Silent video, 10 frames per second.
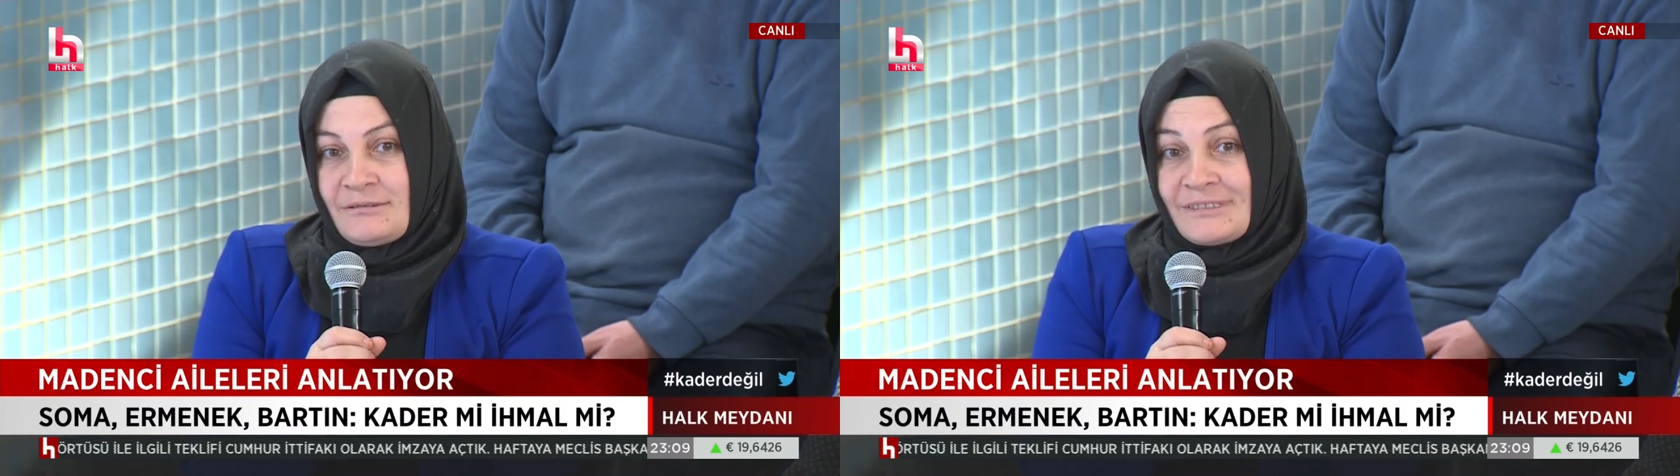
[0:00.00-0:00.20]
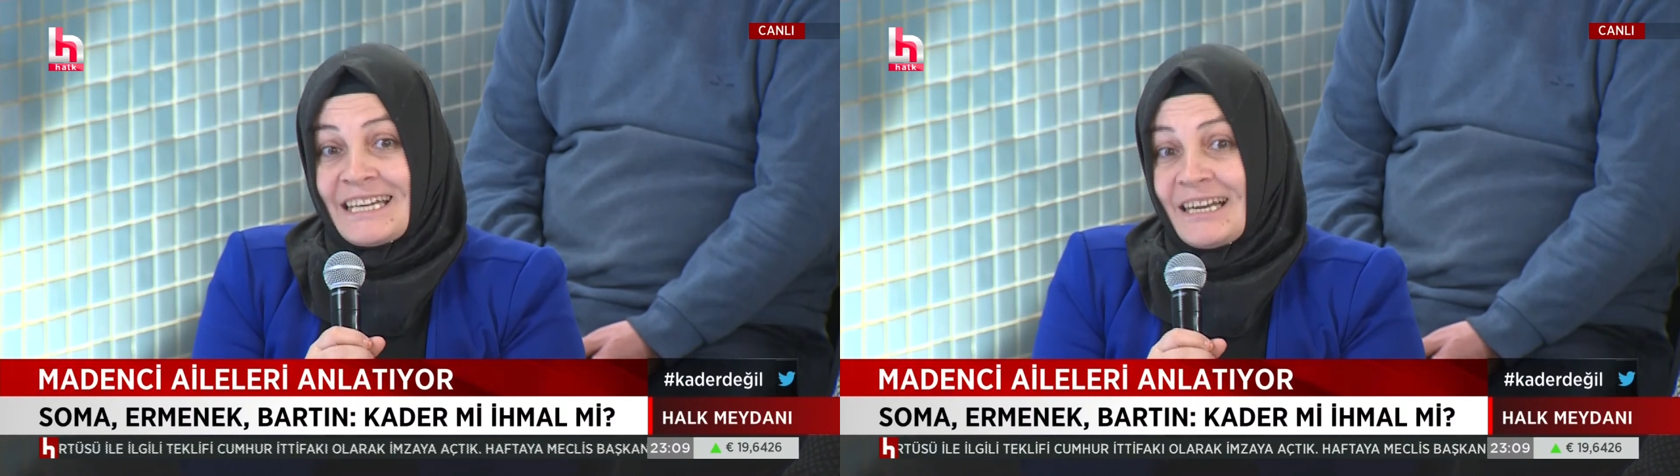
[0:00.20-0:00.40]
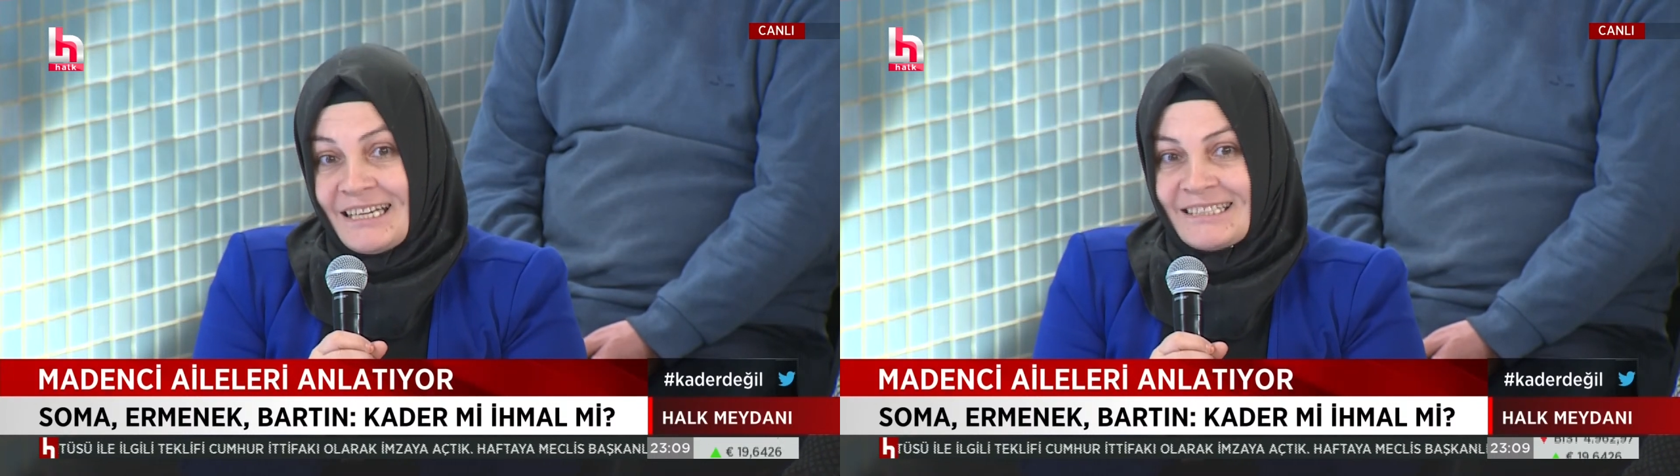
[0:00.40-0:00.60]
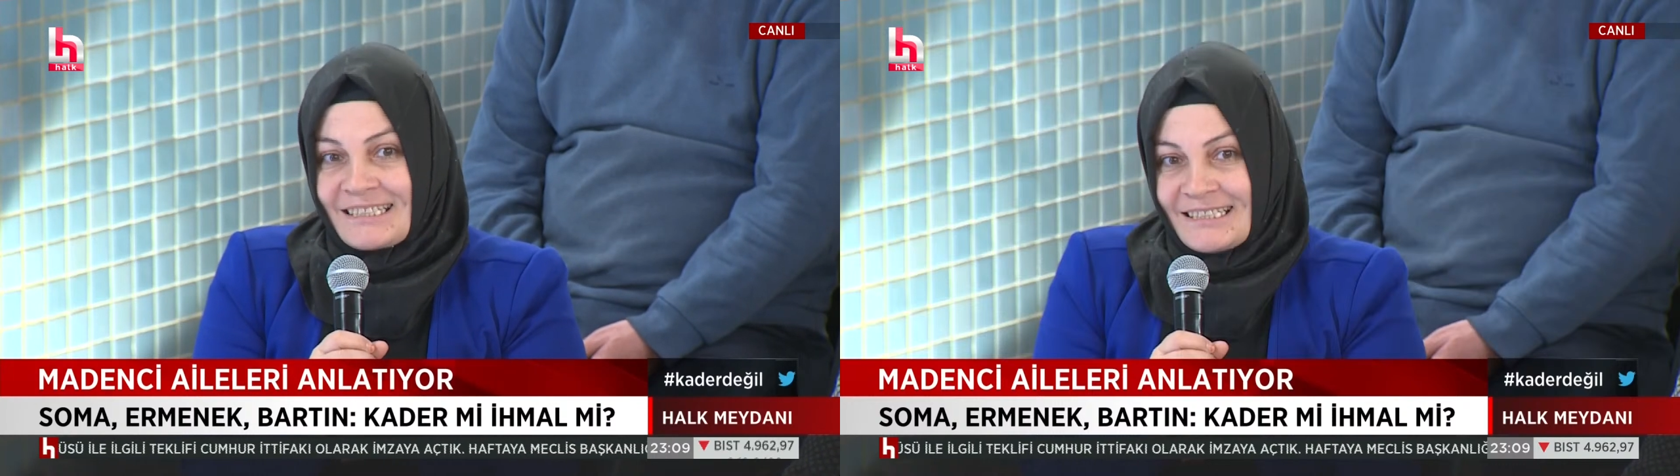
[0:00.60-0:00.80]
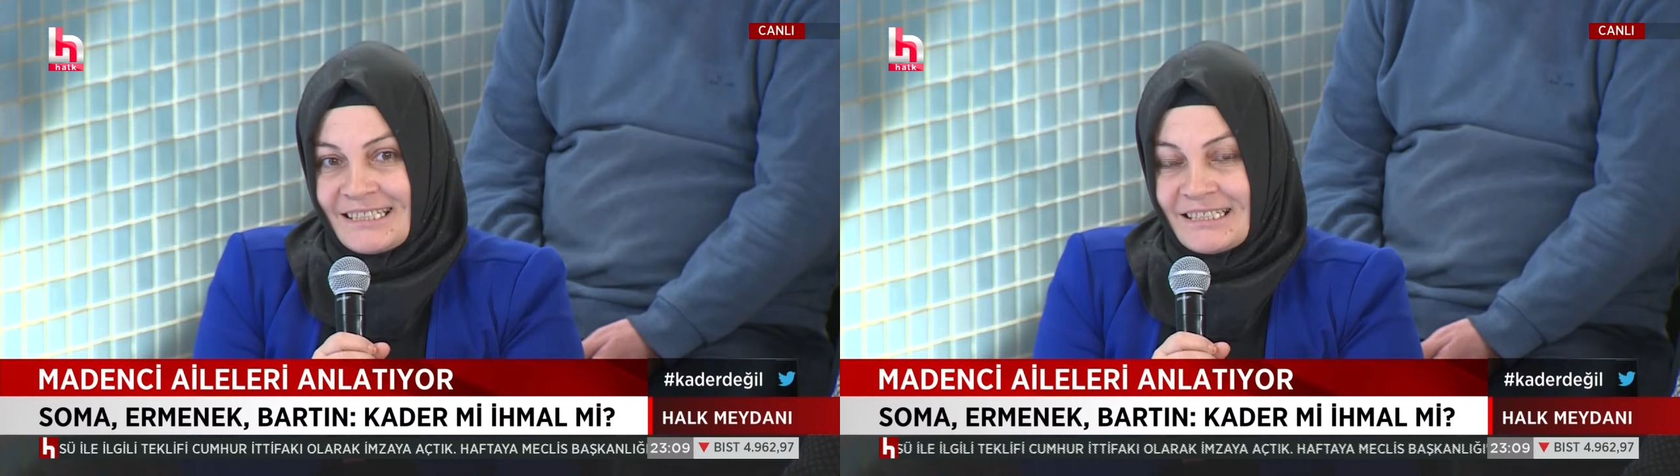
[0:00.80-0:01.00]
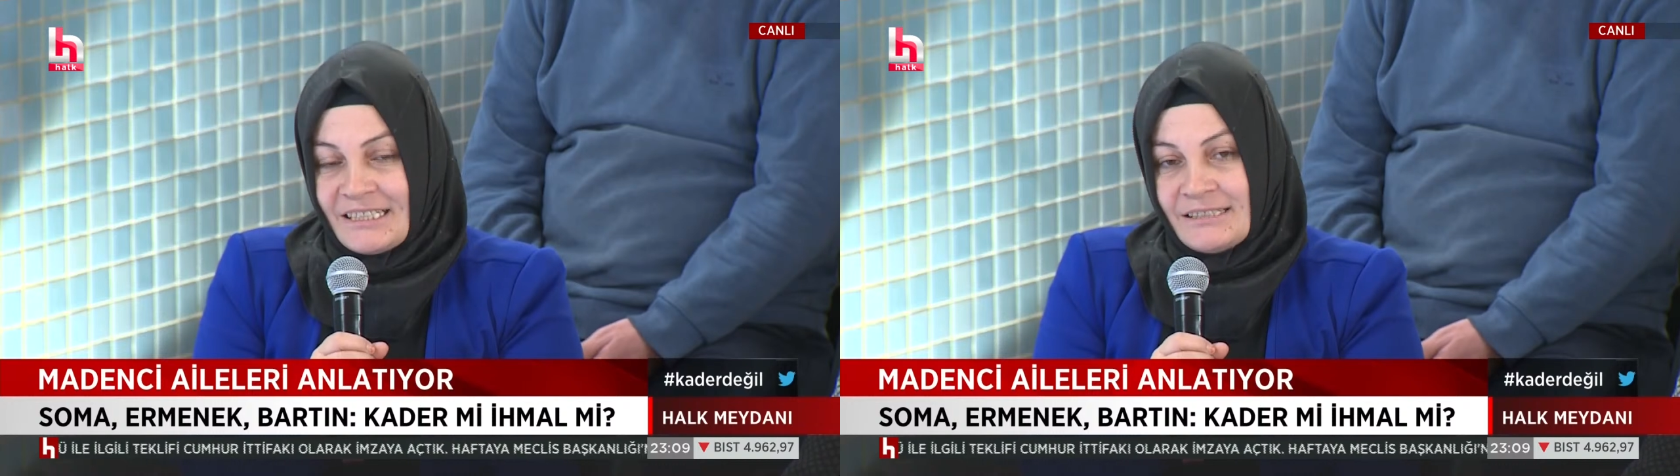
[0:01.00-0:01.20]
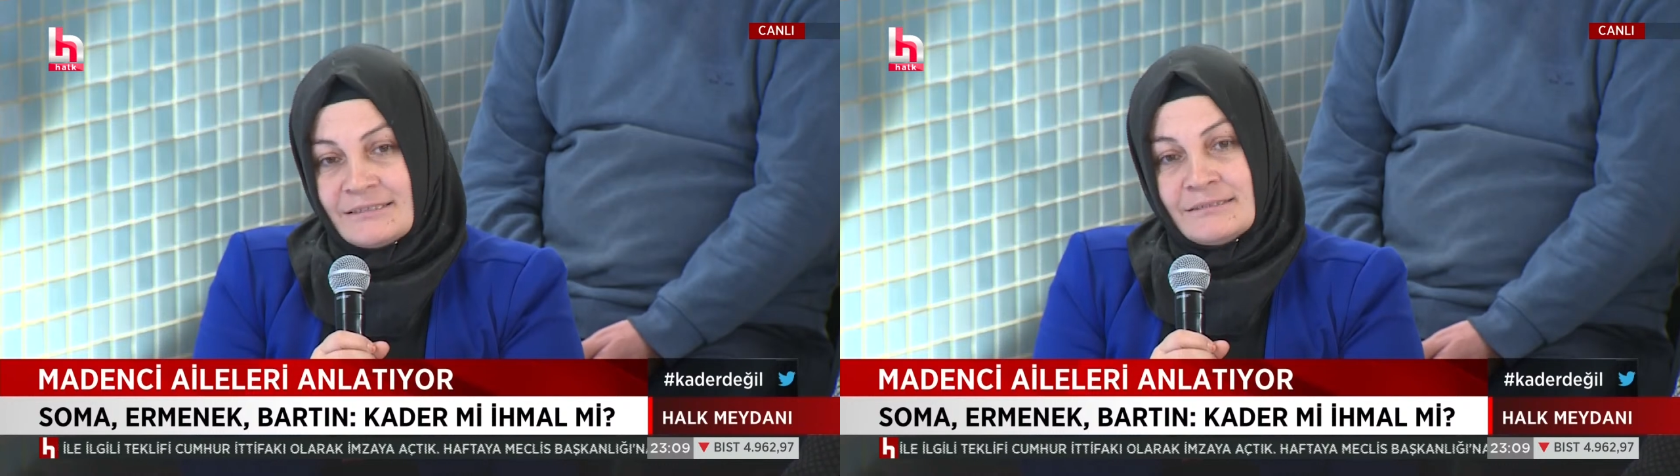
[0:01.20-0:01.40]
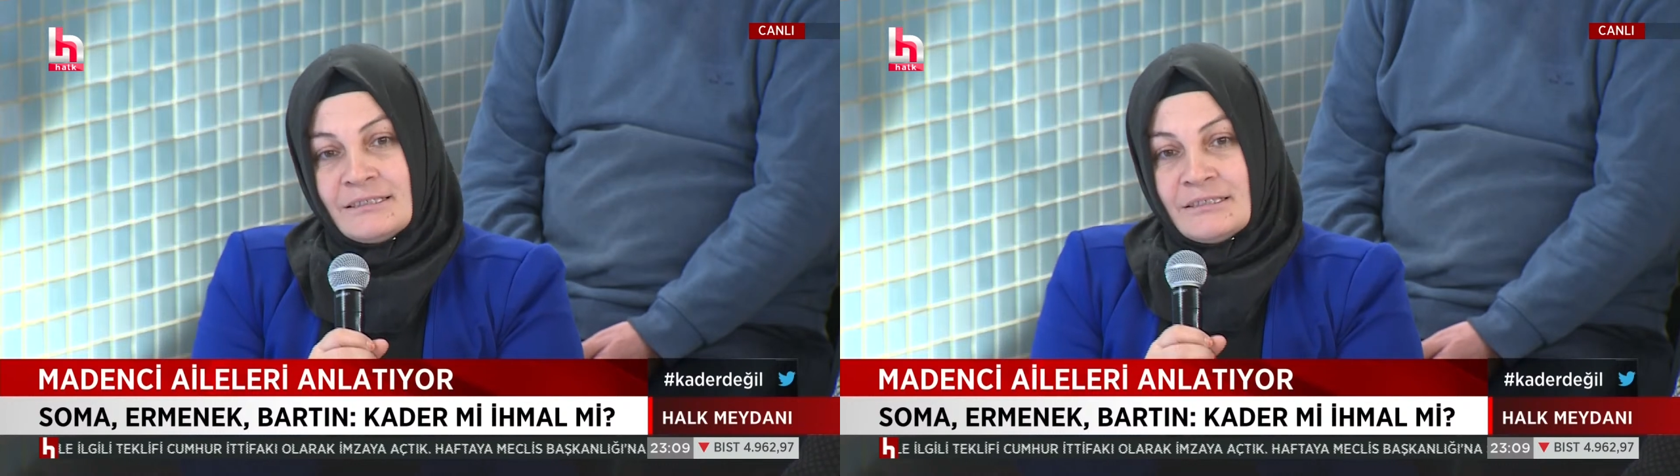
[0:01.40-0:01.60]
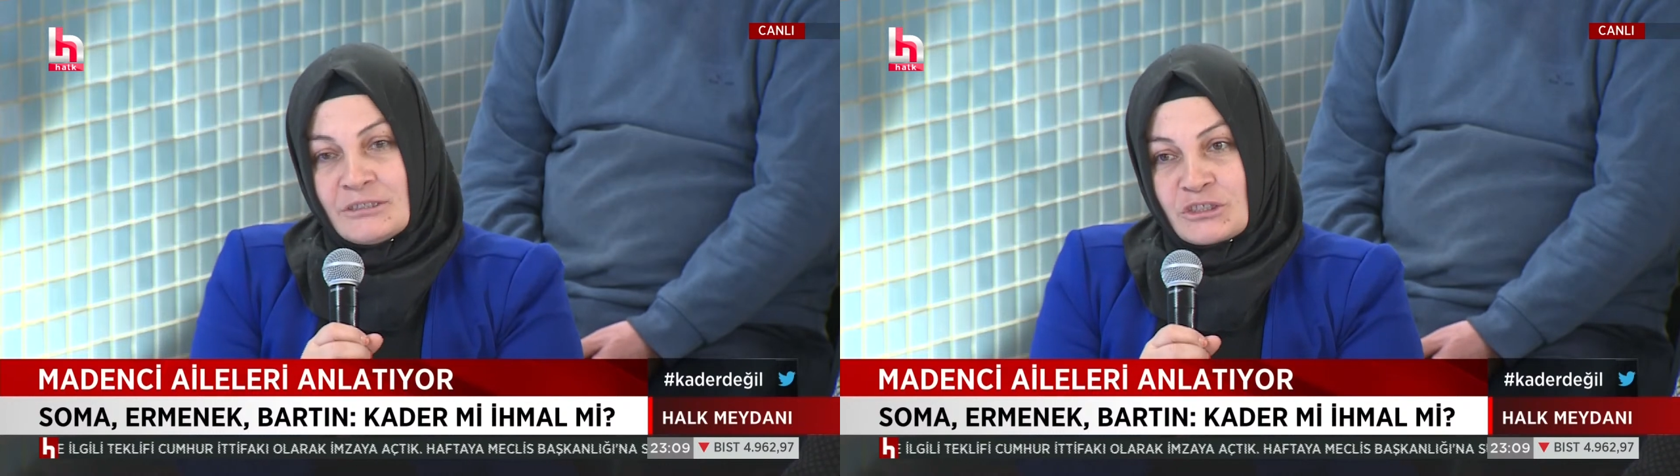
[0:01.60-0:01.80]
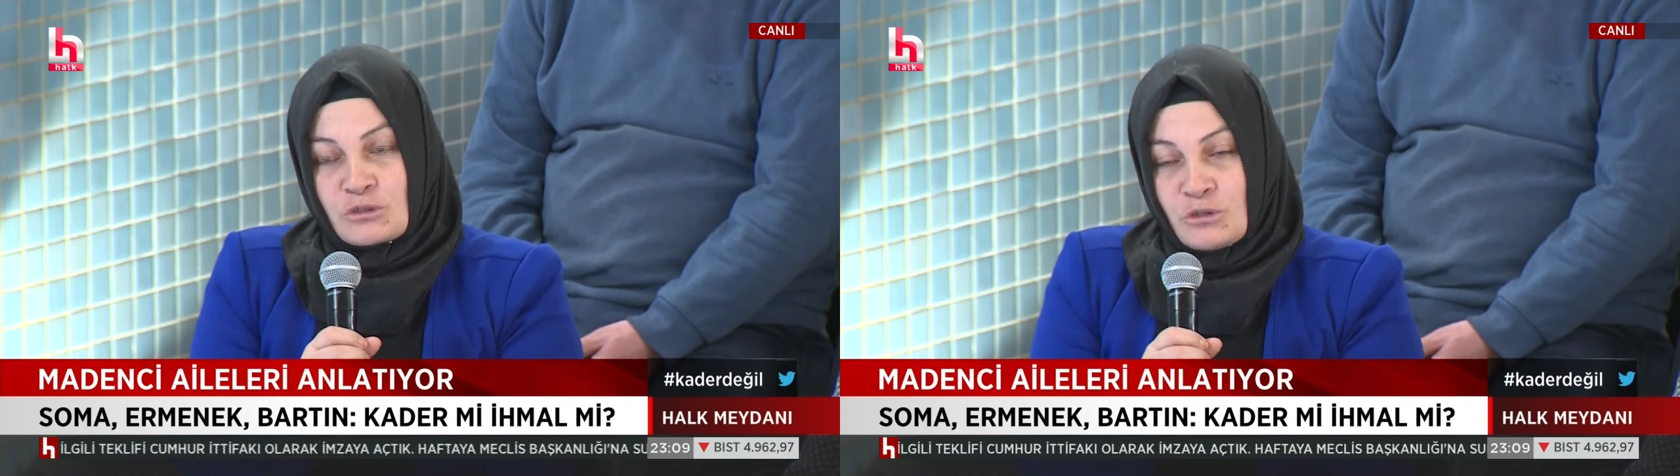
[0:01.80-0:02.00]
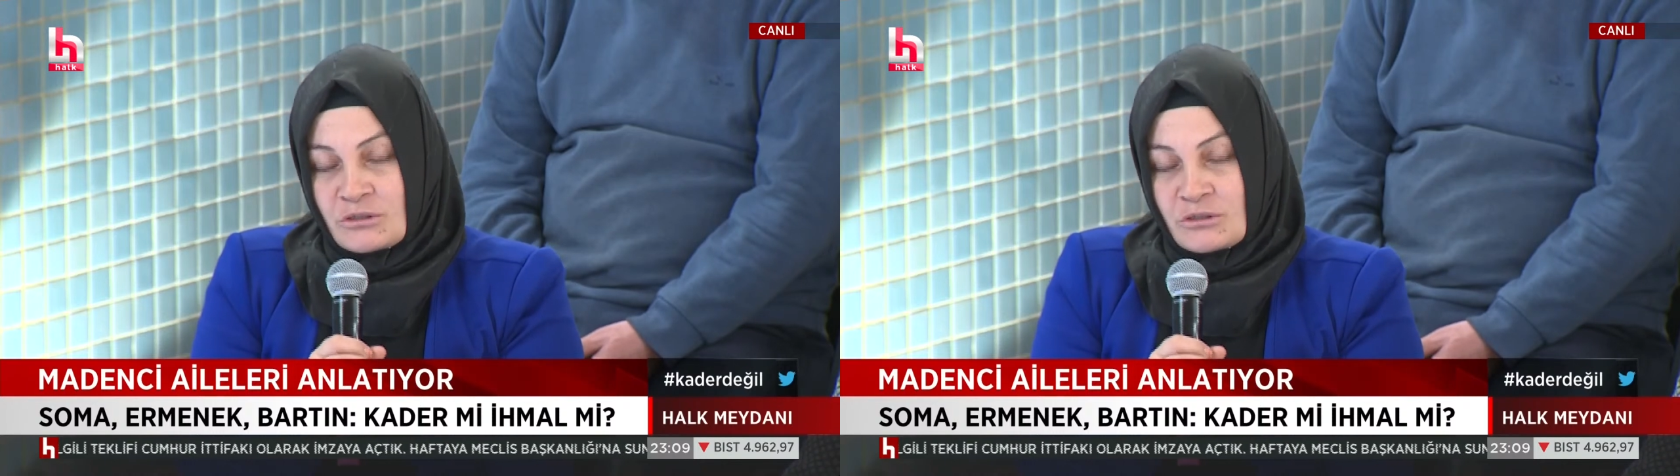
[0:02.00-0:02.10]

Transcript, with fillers: Terlediklerini, çok